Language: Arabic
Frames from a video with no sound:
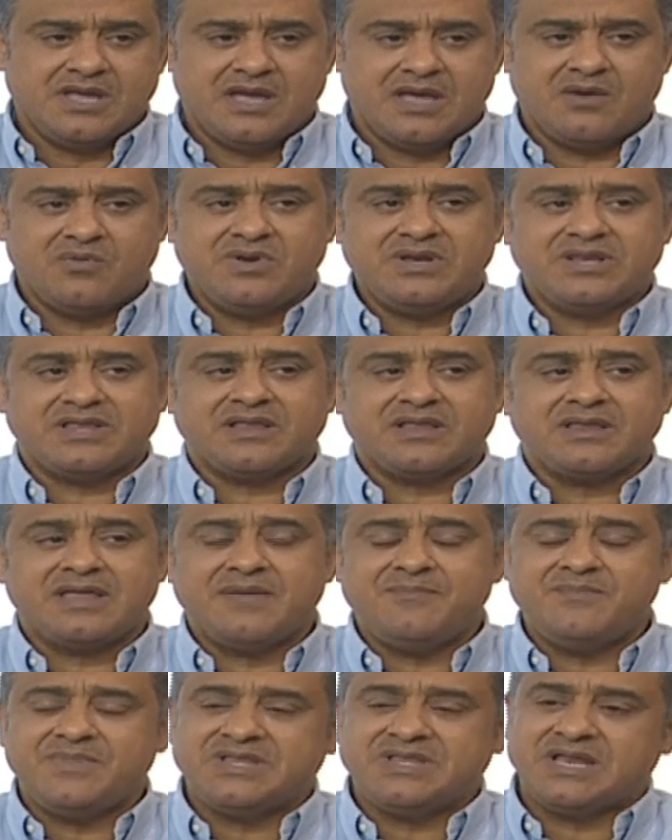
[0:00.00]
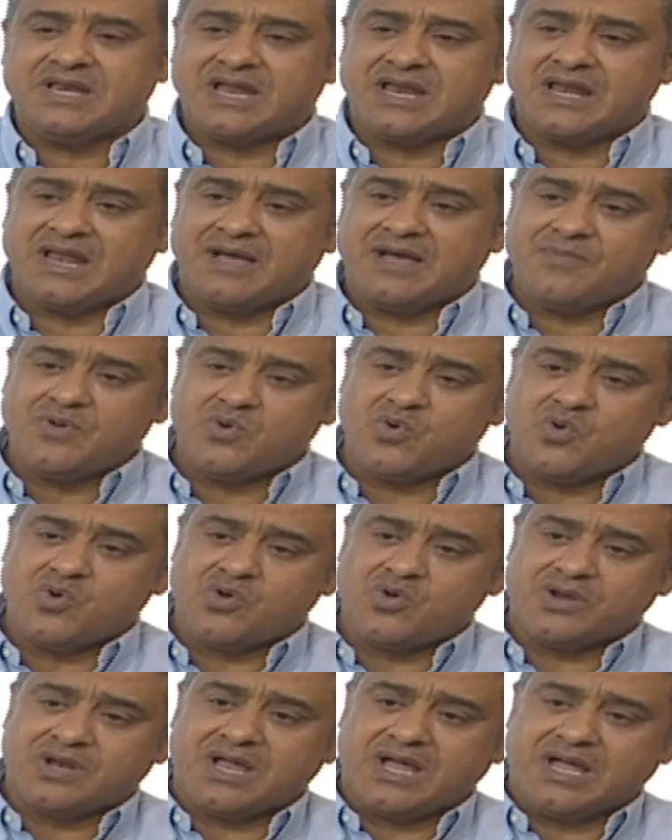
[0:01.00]
او انت تجمد الالعاب
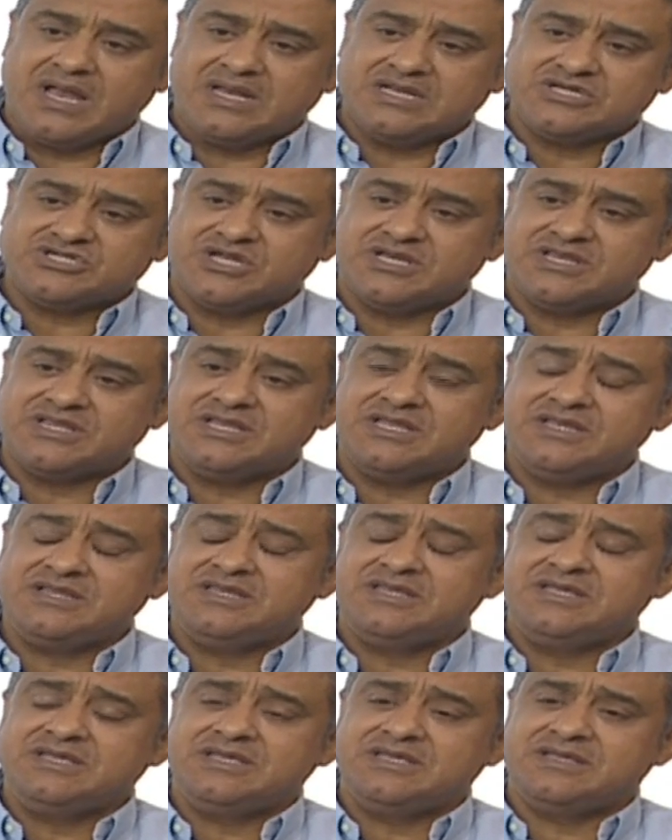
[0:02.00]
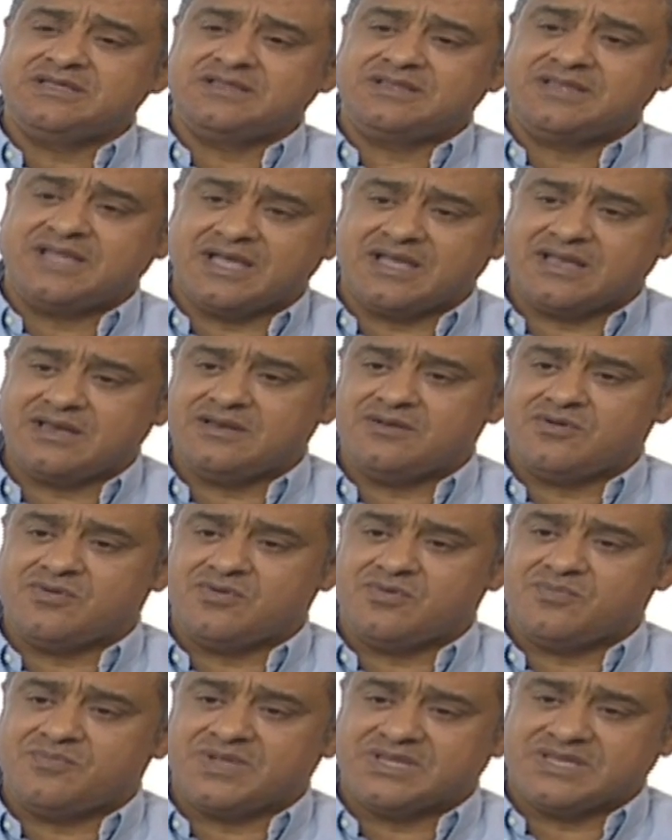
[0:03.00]
الاخرى علشان تدي دخل
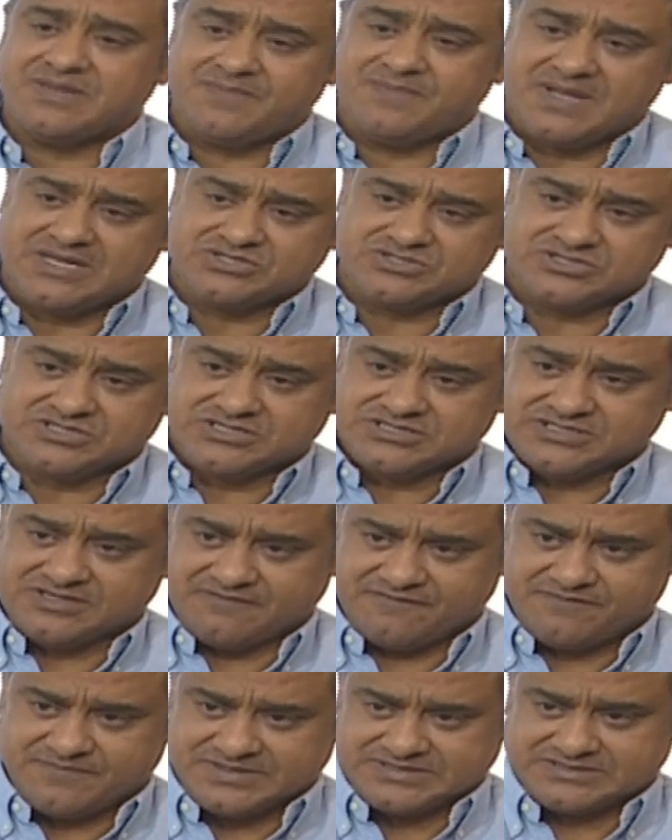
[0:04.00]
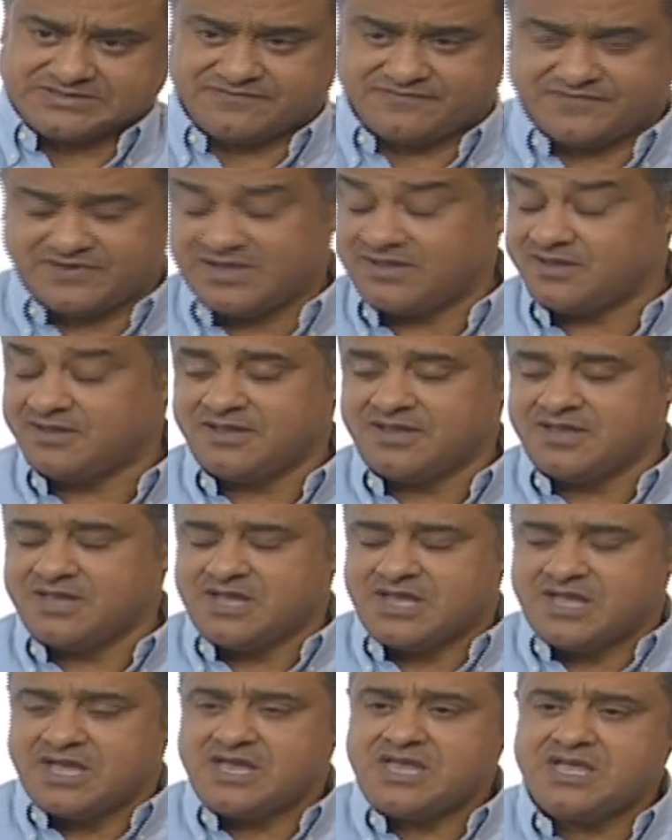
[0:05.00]
ما تبقاش تصرف بس
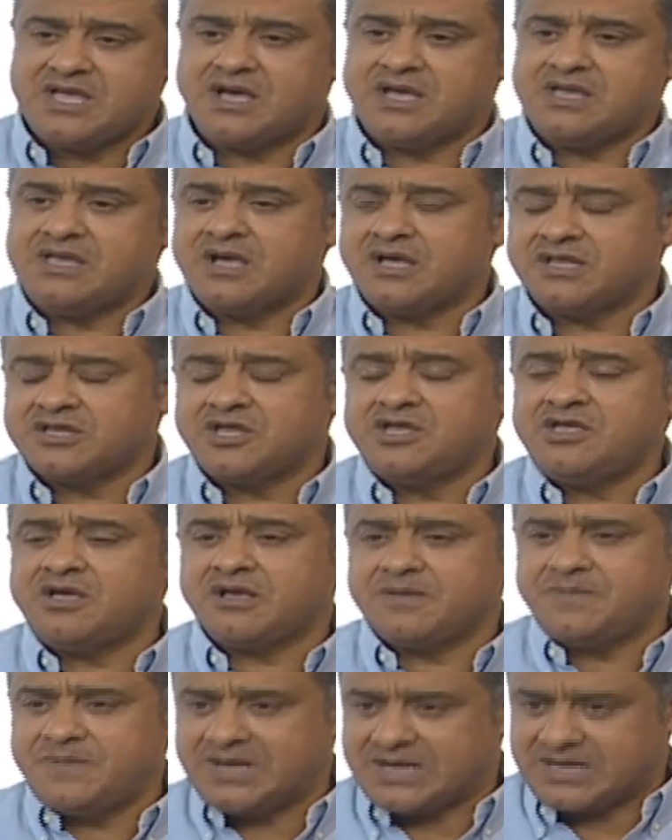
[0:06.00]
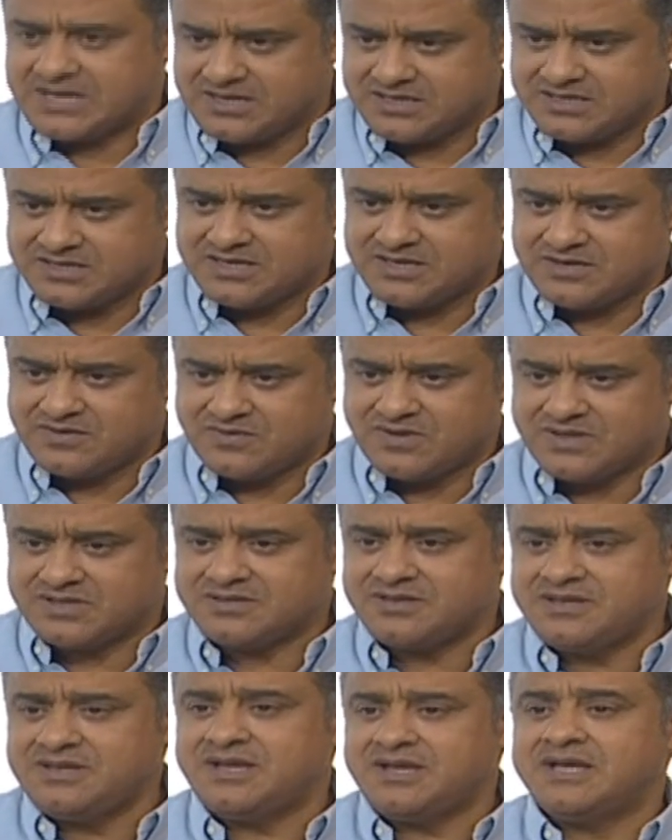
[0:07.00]
فهي قضيه كبيره جدا
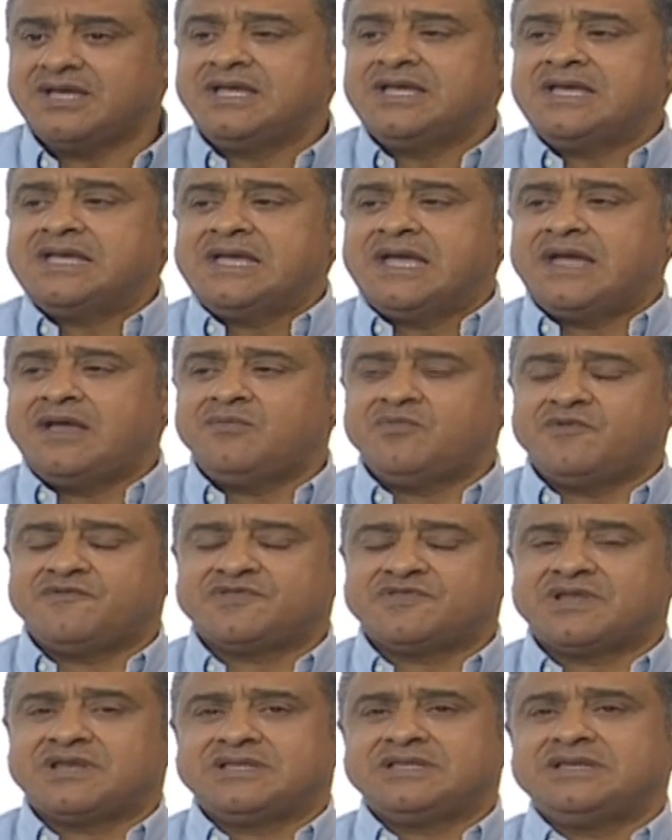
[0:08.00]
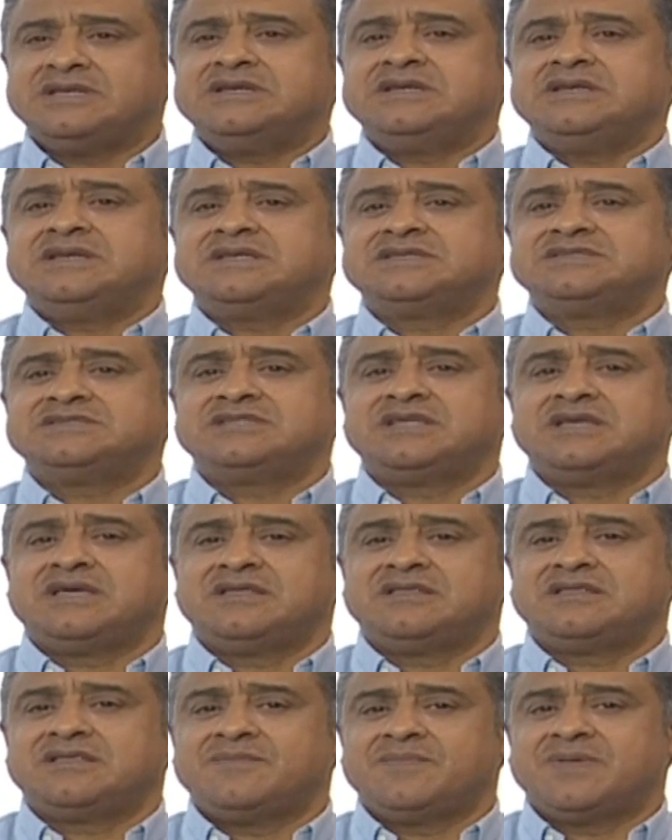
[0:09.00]
وقضيه المفترض ان الناس
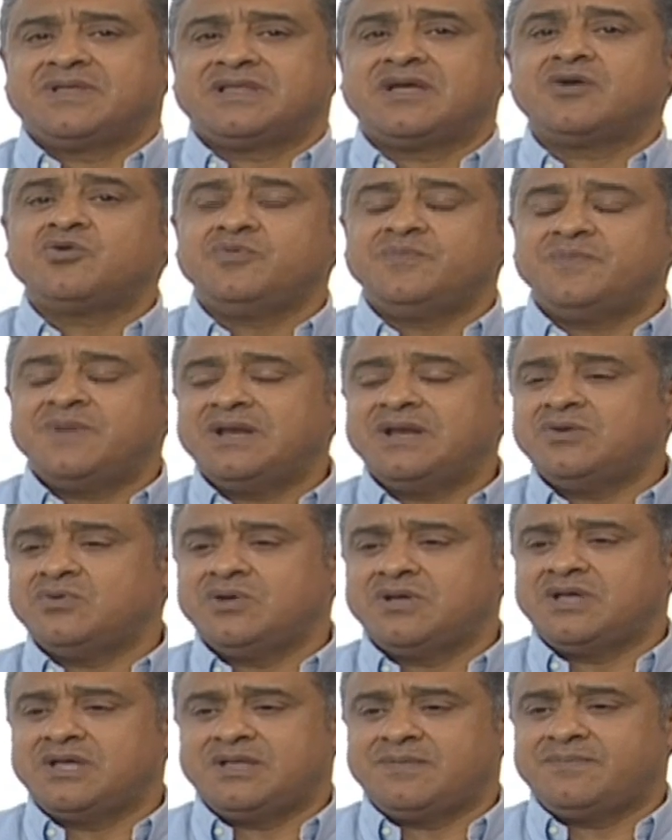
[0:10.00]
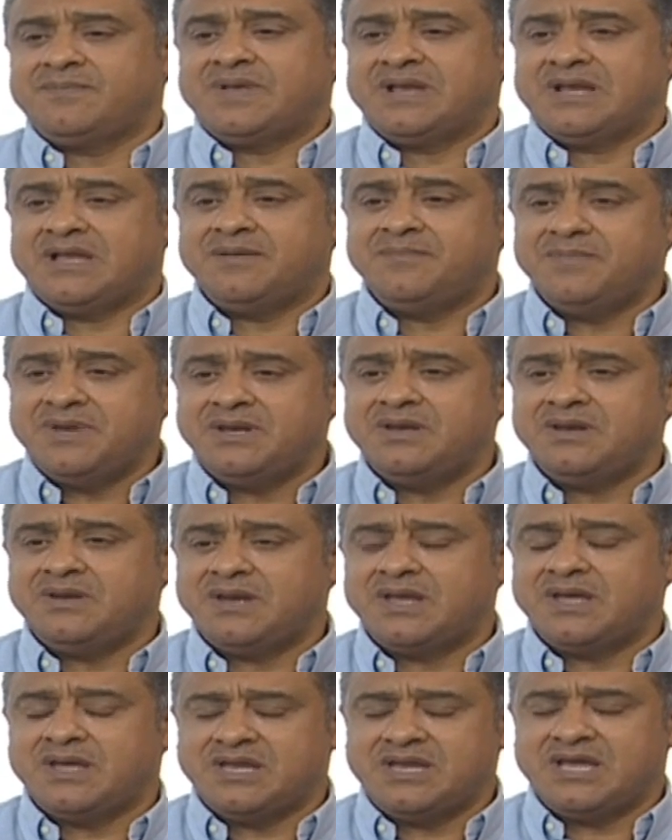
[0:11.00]
تبقى تاخد باله بالها
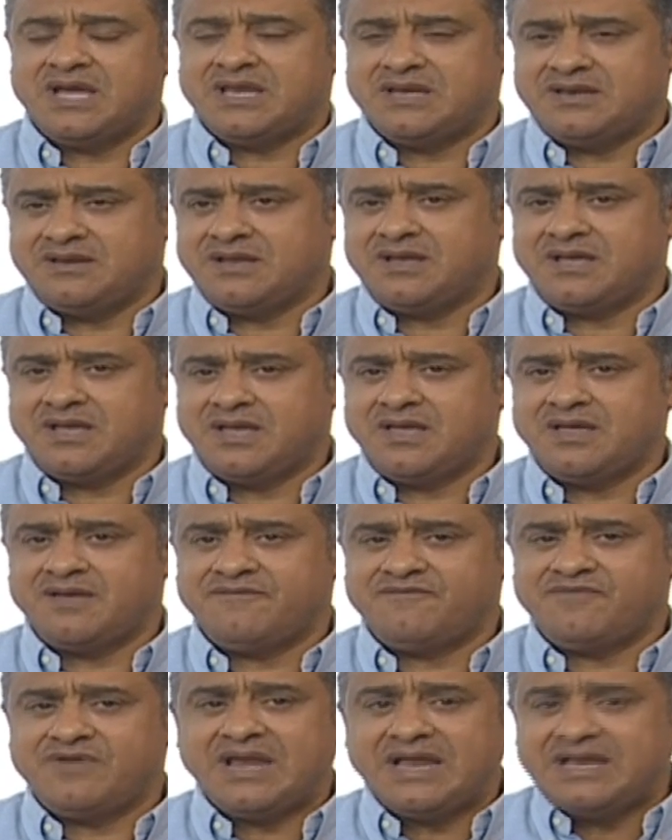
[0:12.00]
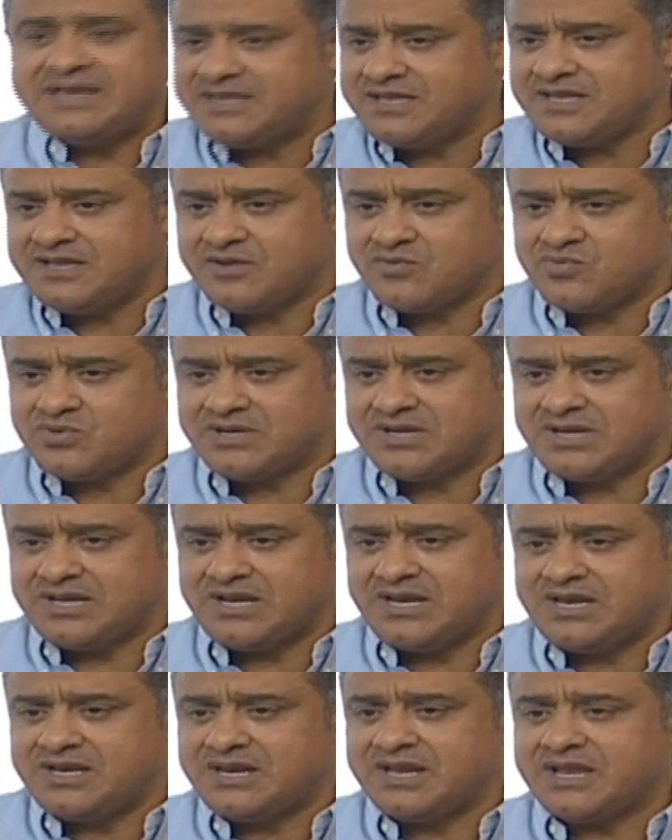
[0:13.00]
منها يعني آه، في الانديه كلها
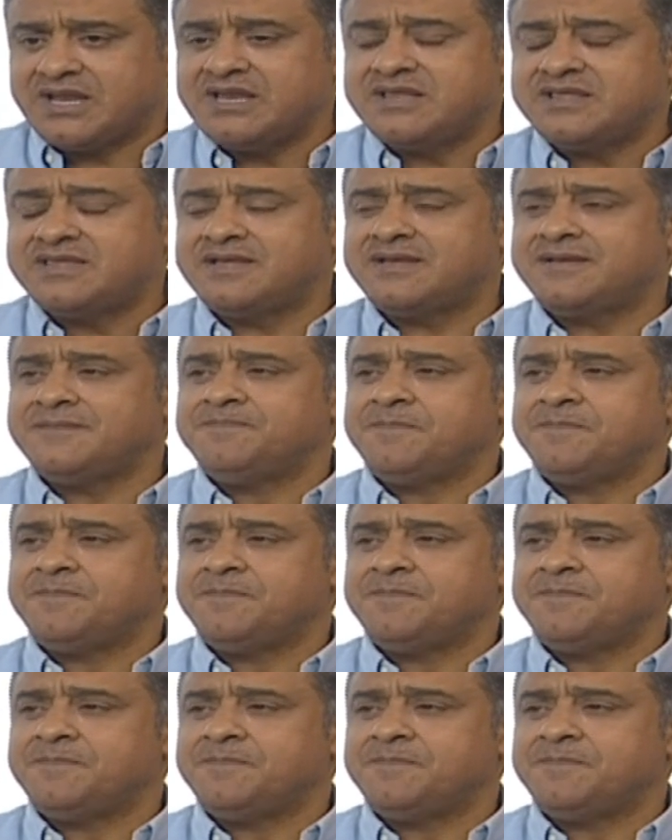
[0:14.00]
لانك انت